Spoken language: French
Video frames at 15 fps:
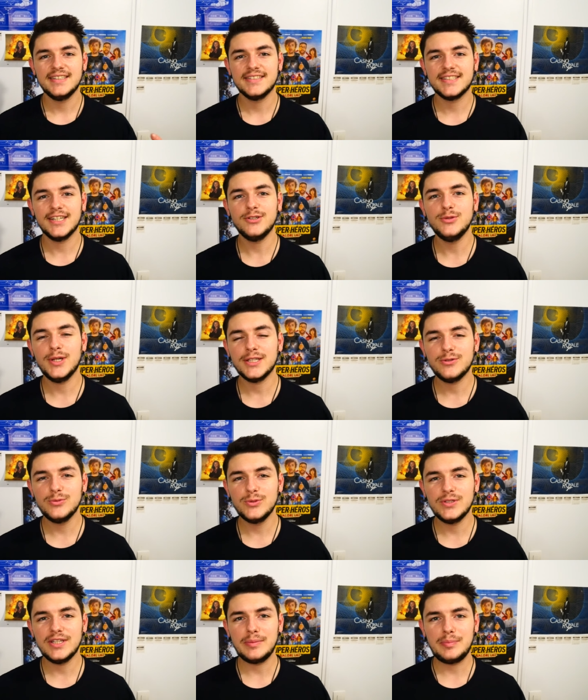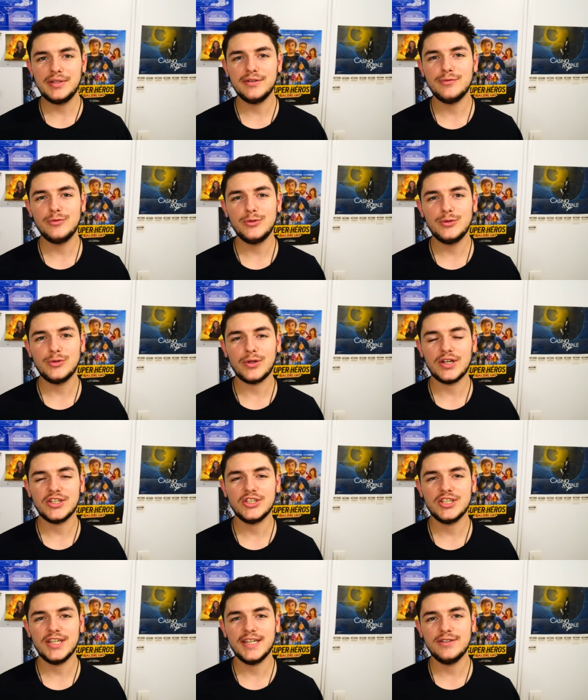Salut à tous et bienvenue sur la
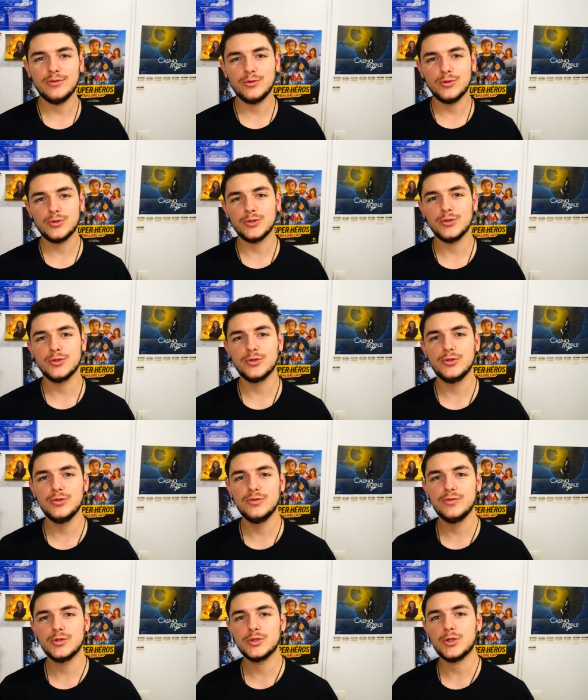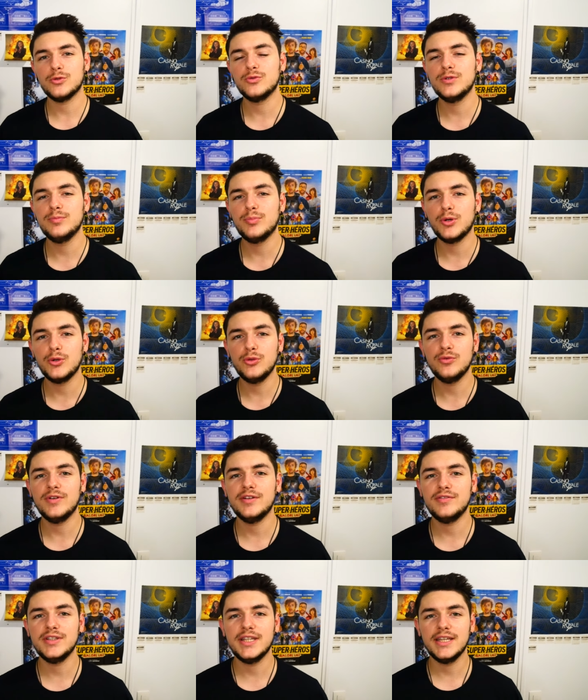chaîne, on se retrouve aujourd'hui pour une
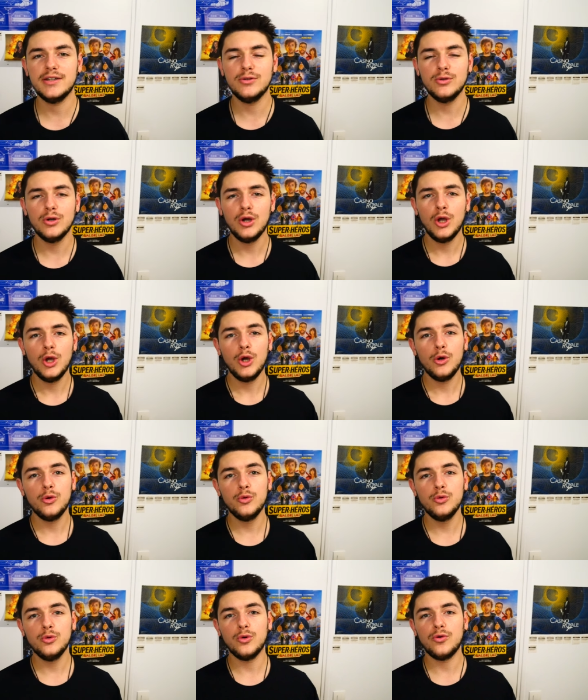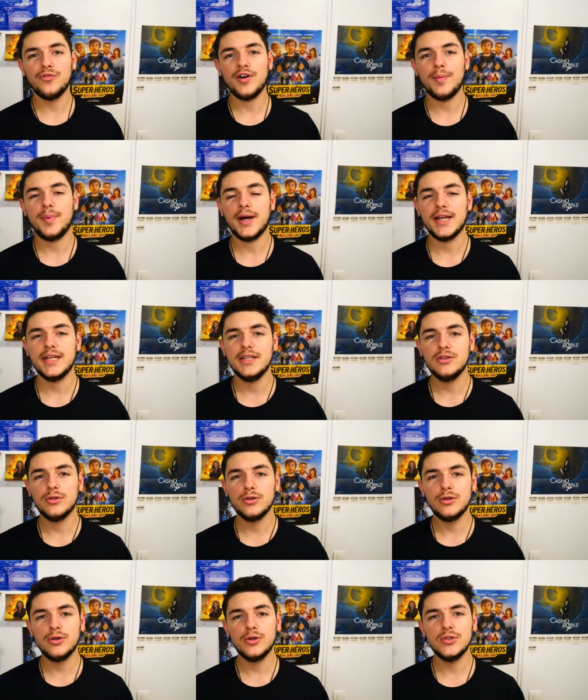nouvelle vidéo où on va parler
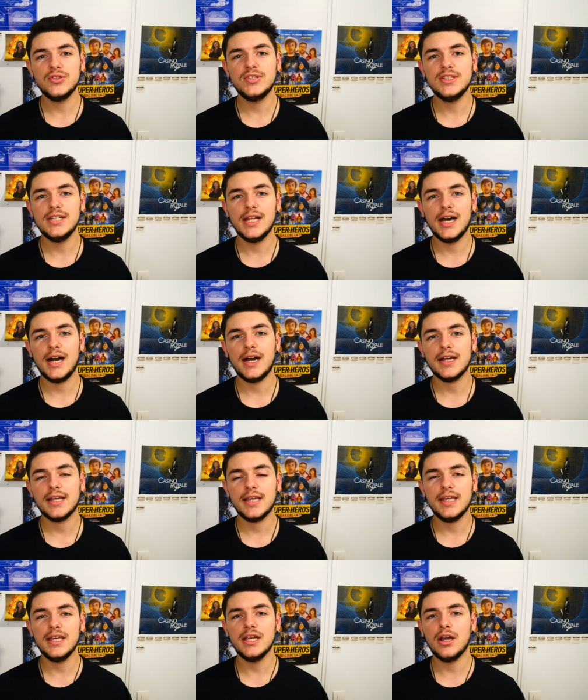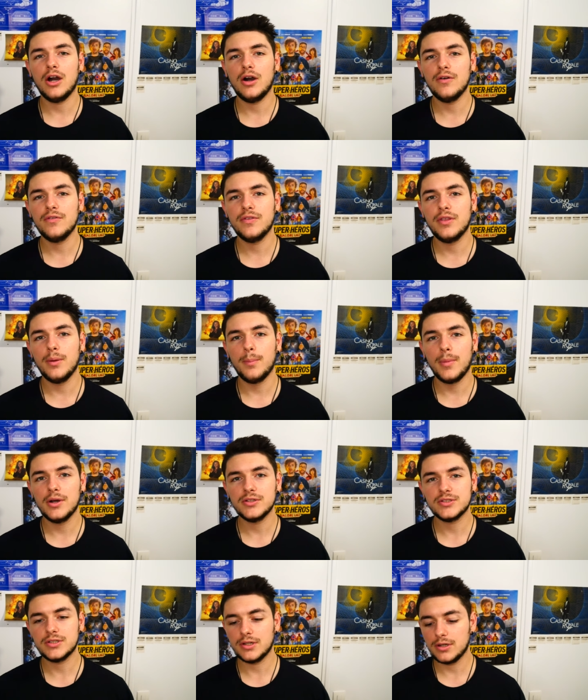de Godzilla King of the
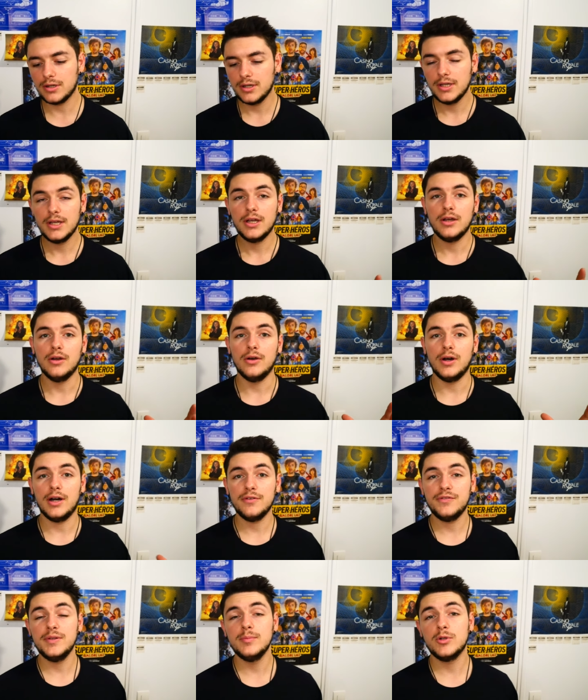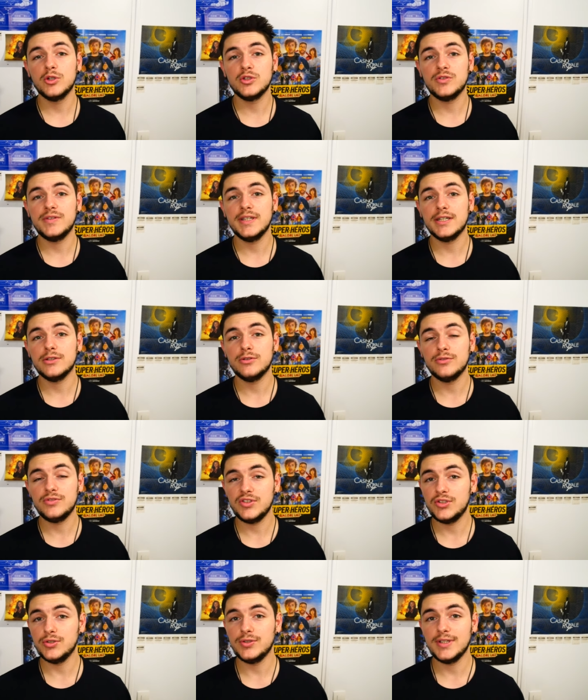Monster, euh, un film que je viens de
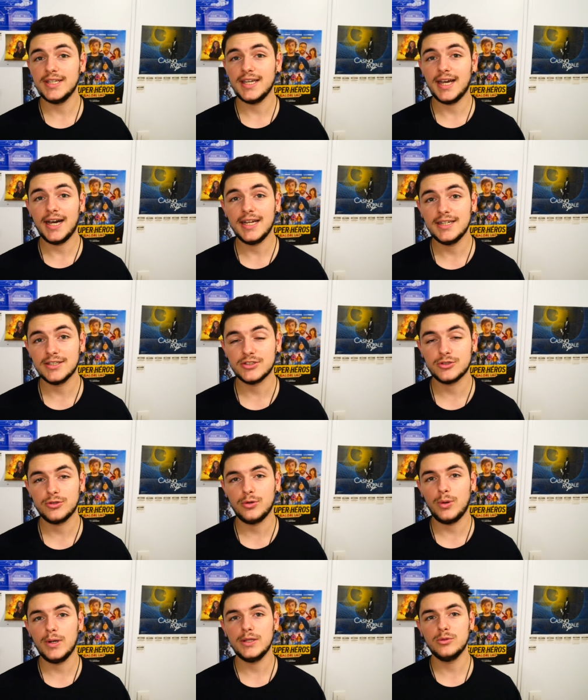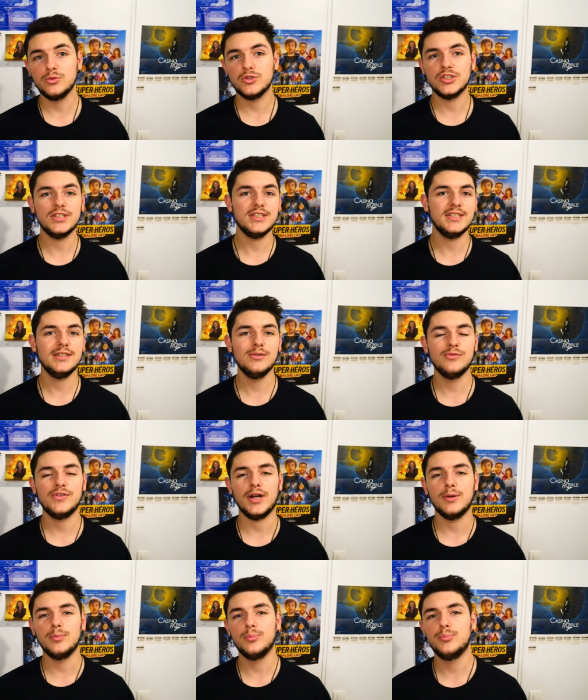visionner à l'instant et donc j'ai décidé de vous
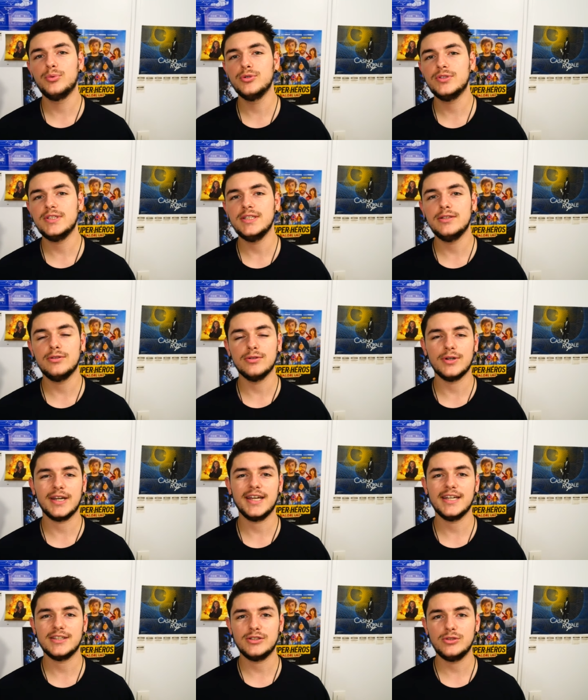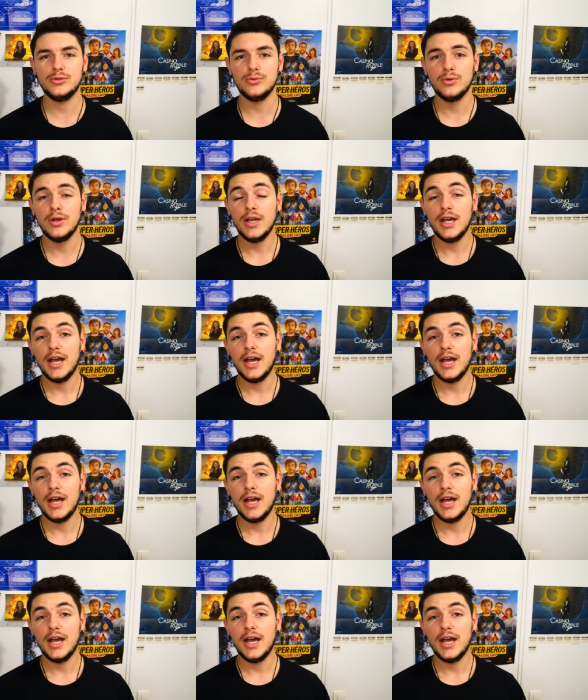faire une petite réaction